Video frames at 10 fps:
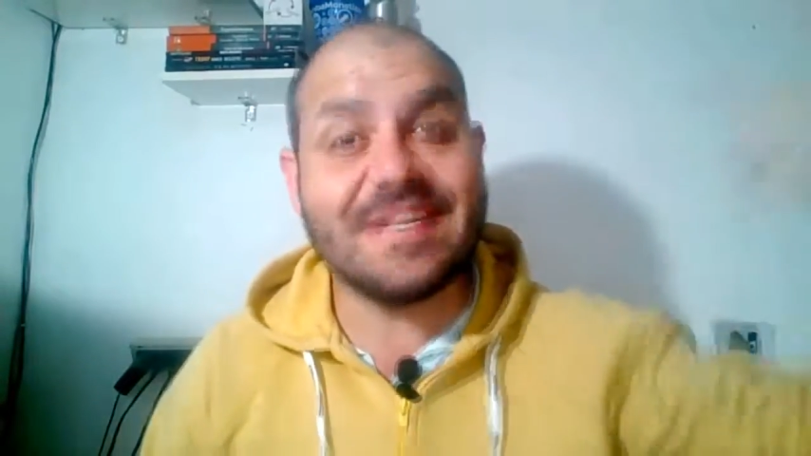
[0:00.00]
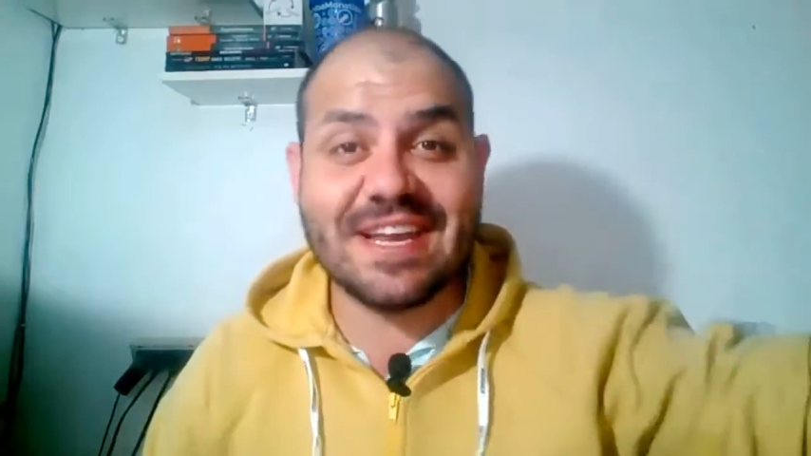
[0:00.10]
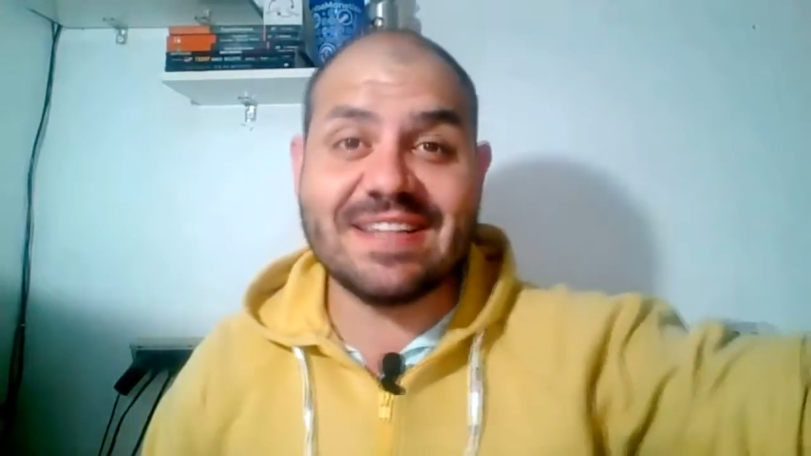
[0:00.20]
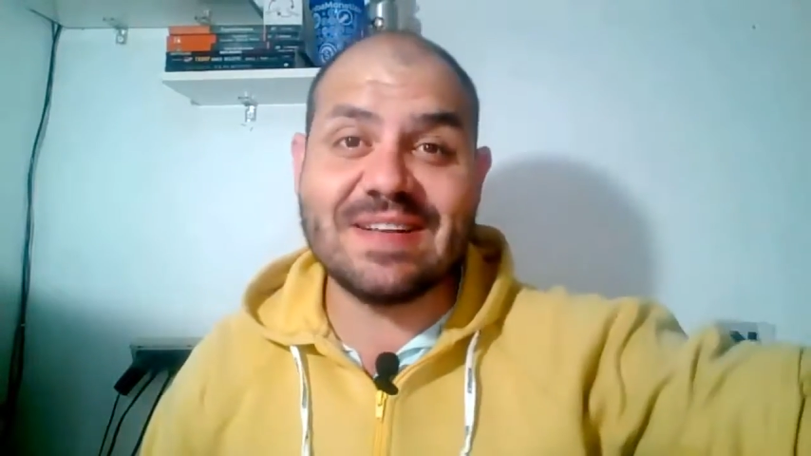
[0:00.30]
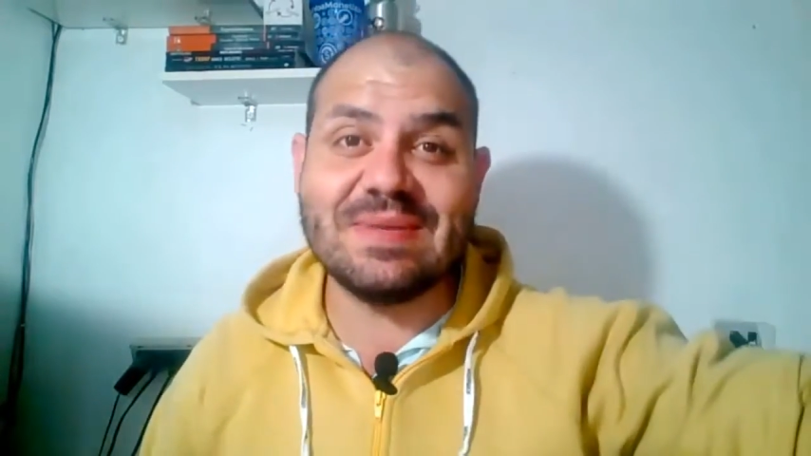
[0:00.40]
que
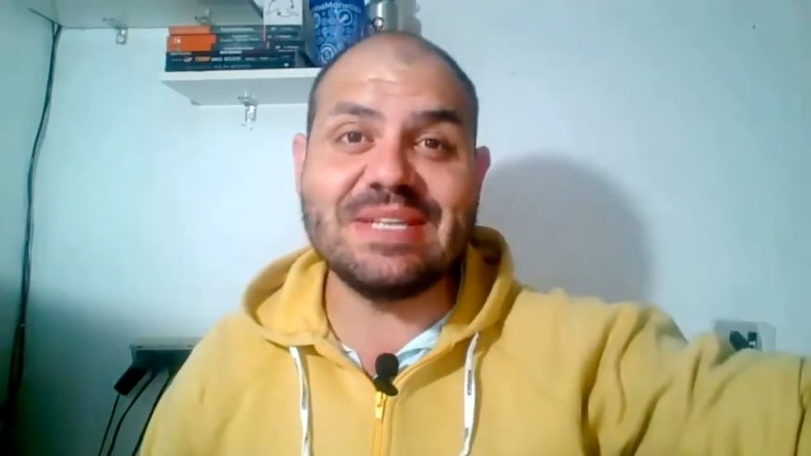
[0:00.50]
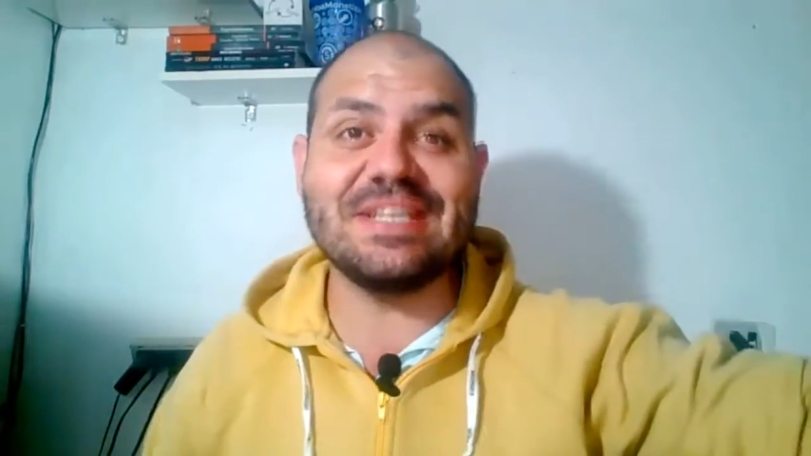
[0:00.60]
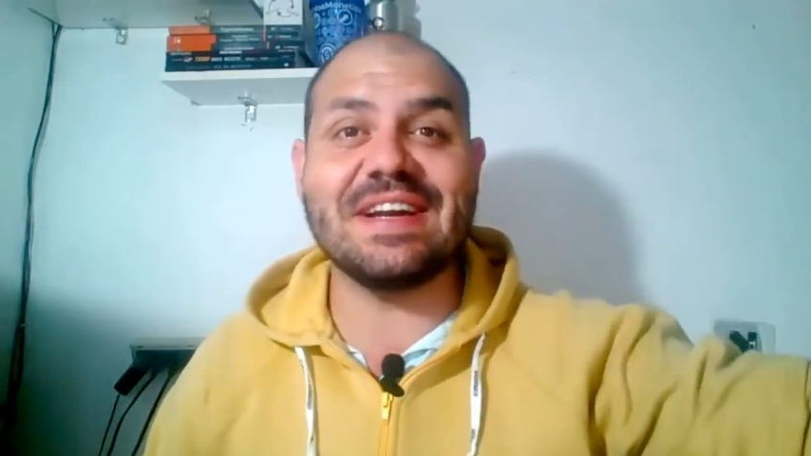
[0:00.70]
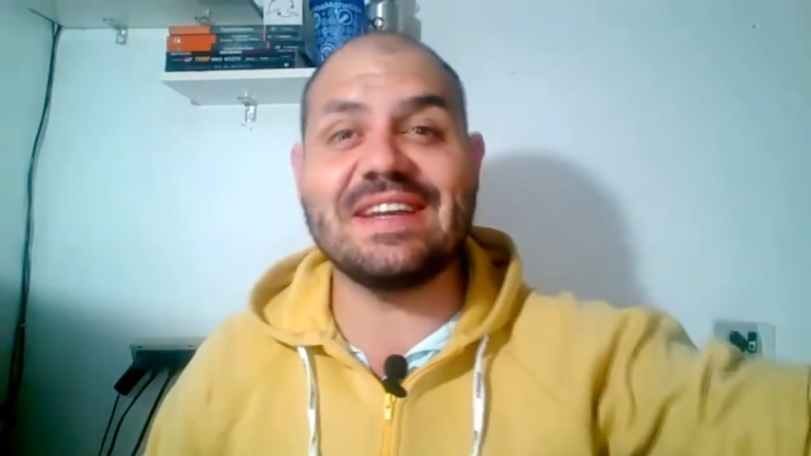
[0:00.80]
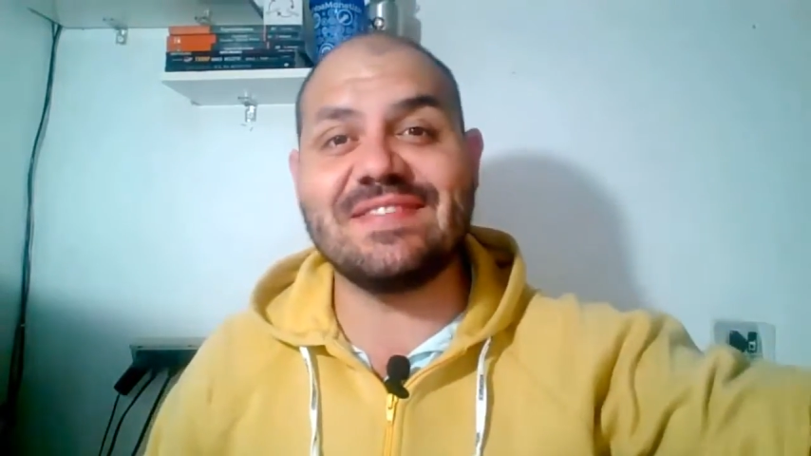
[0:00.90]
ele também
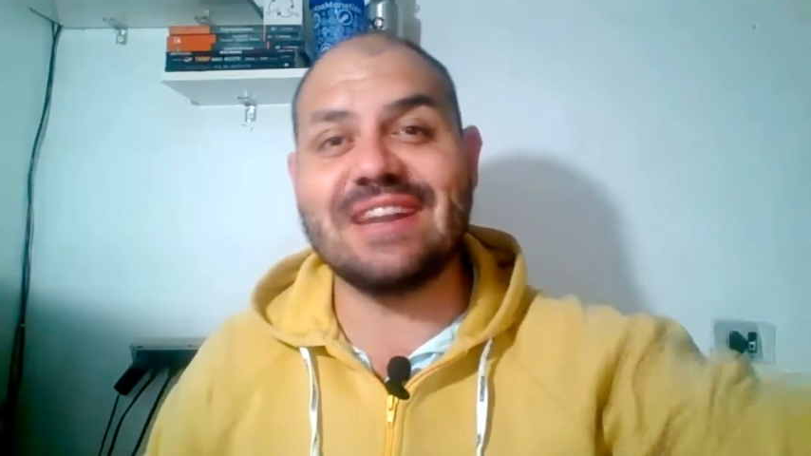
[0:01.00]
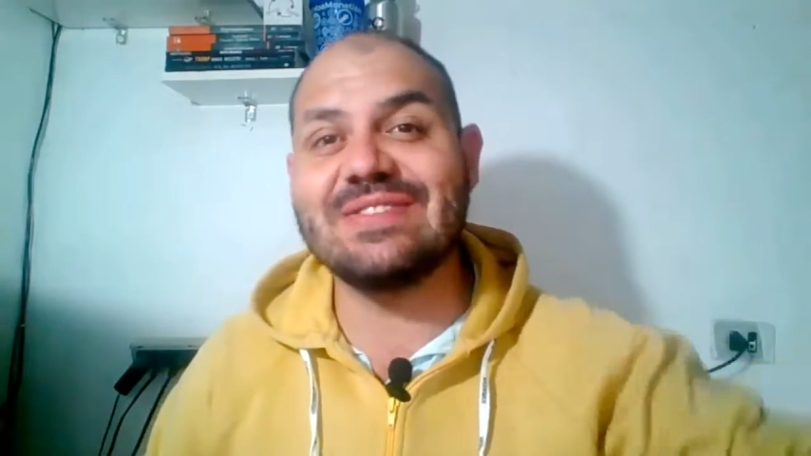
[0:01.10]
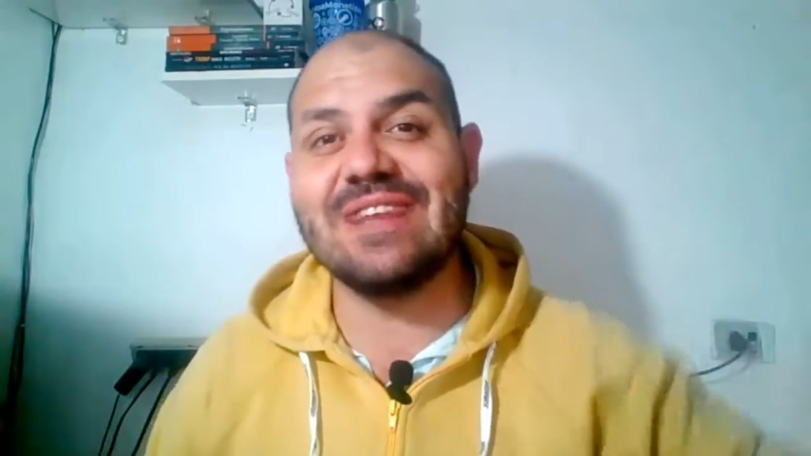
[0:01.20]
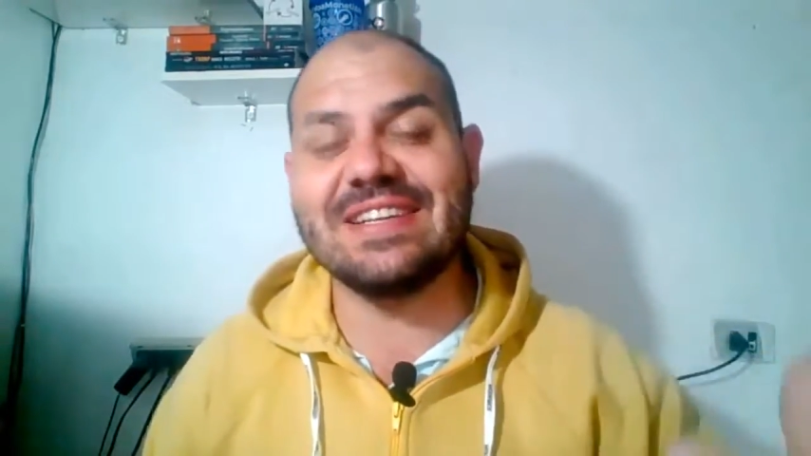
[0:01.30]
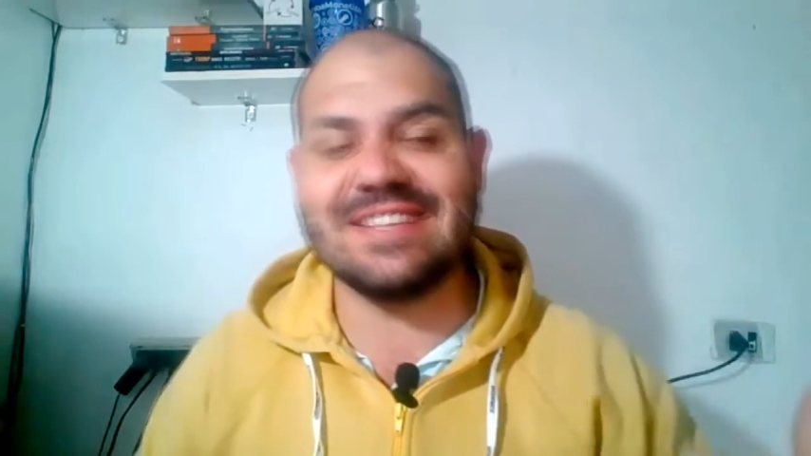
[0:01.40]
tinha gravado do
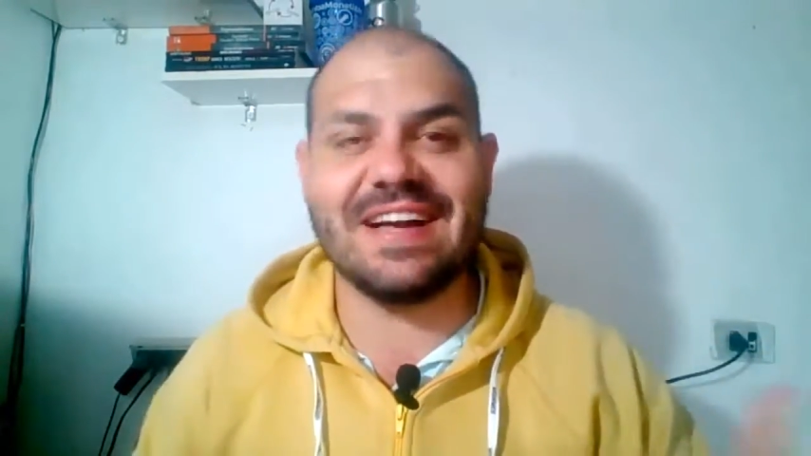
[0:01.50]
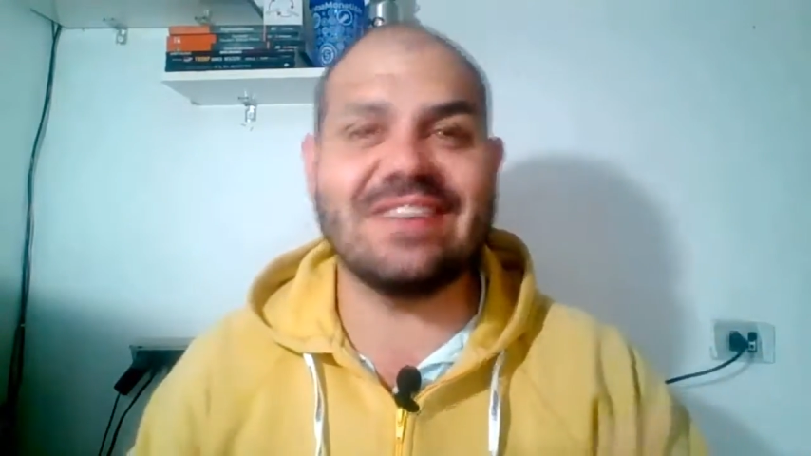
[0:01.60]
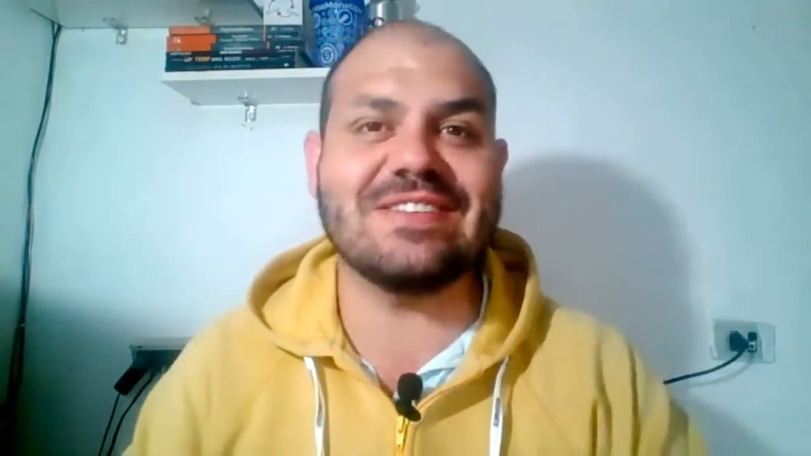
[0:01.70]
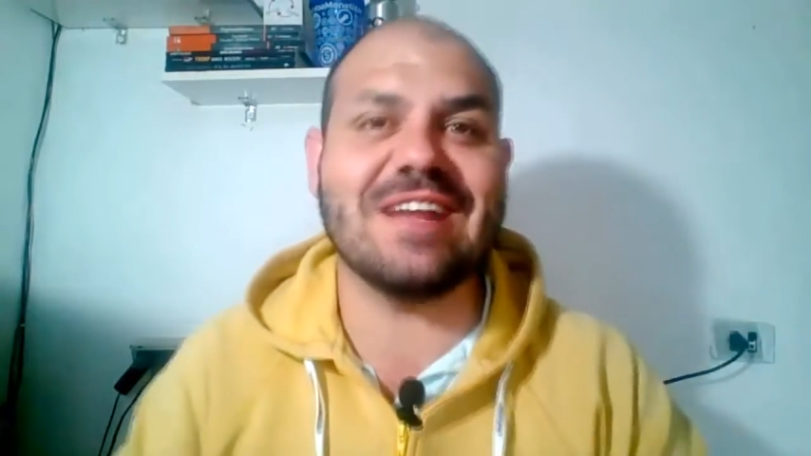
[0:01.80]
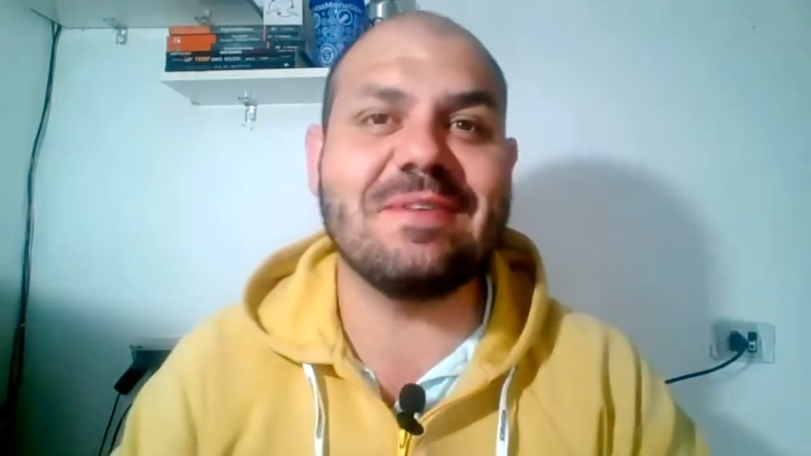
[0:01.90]
lado de lá e
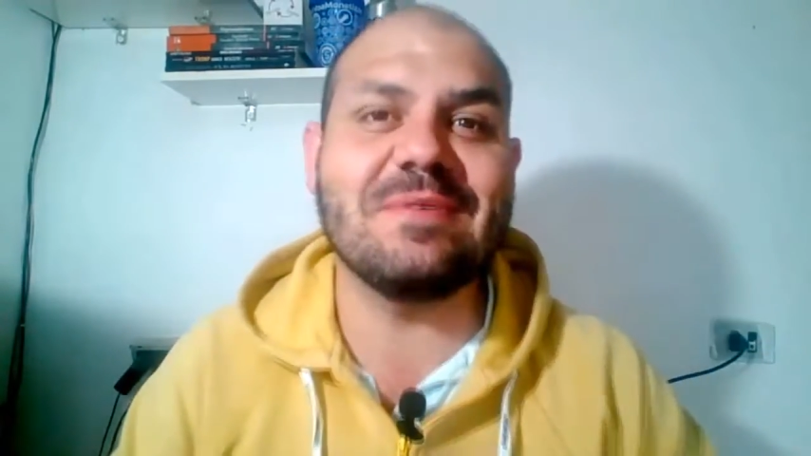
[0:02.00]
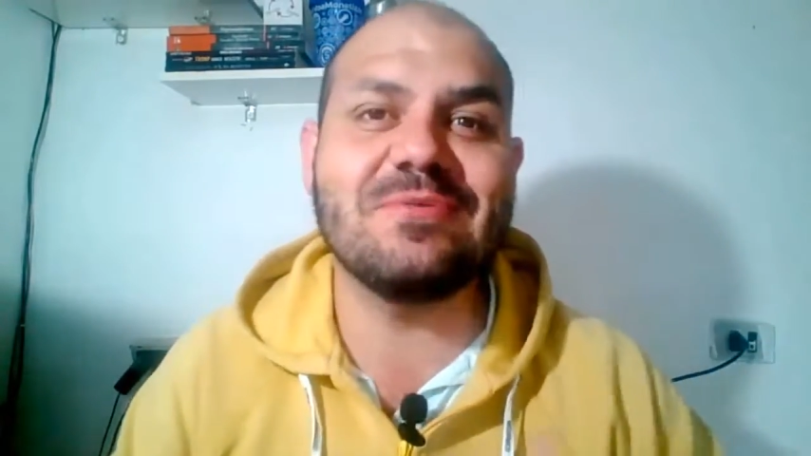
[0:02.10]
nós acabamos